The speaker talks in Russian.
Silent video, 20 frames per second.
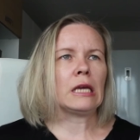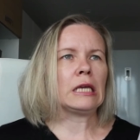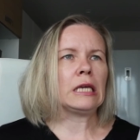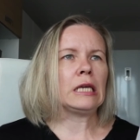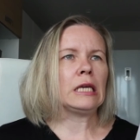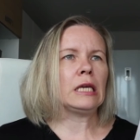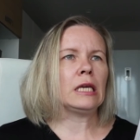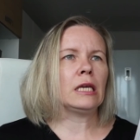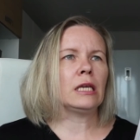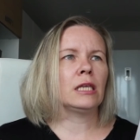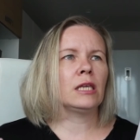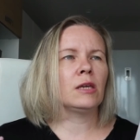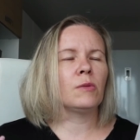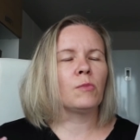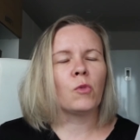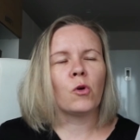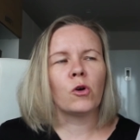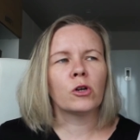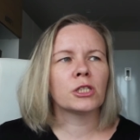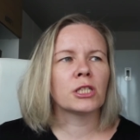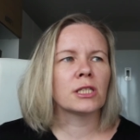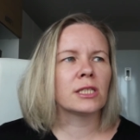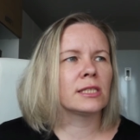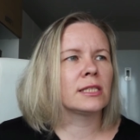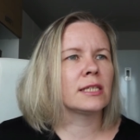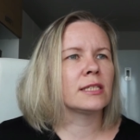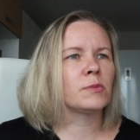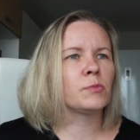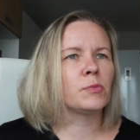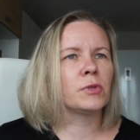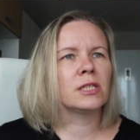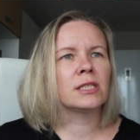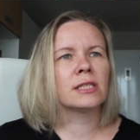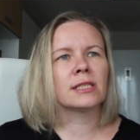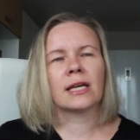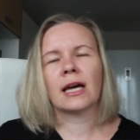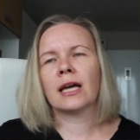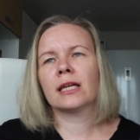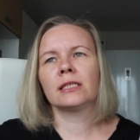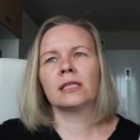И не может здесь быть,
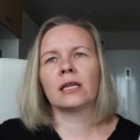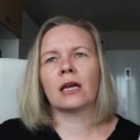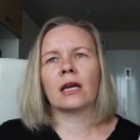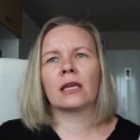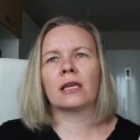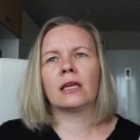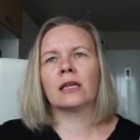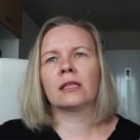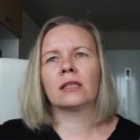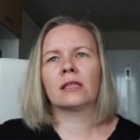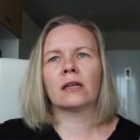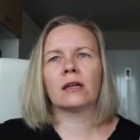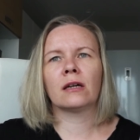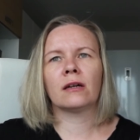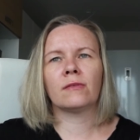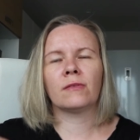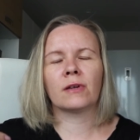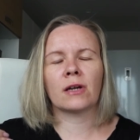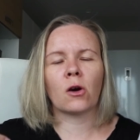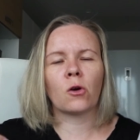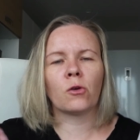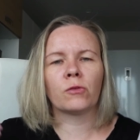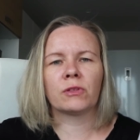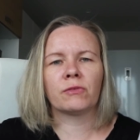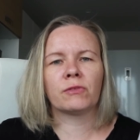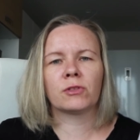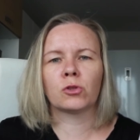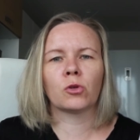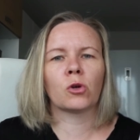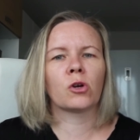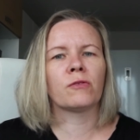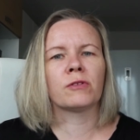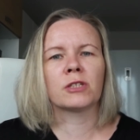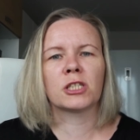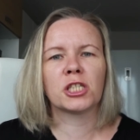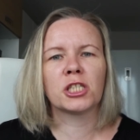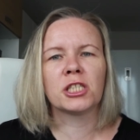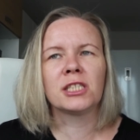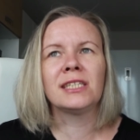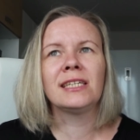знаете, каких-то какого-то высокого
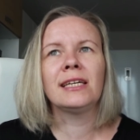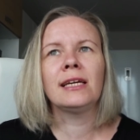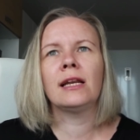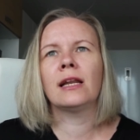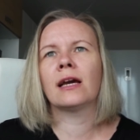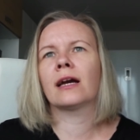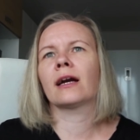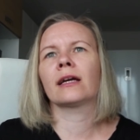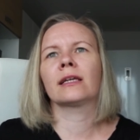штиля,